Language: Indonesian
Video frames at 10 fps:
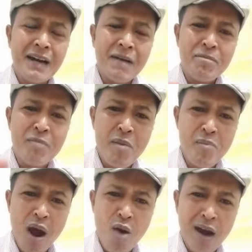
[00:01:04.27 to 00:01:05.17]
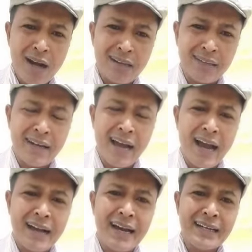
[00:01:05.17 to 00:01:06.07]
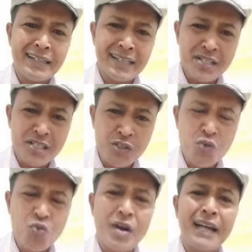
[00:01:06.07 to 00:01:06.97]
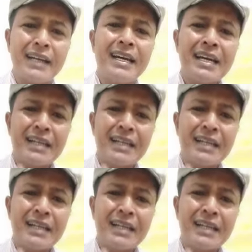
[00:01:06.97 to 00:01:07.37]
membawa ketenangan, kesejukan,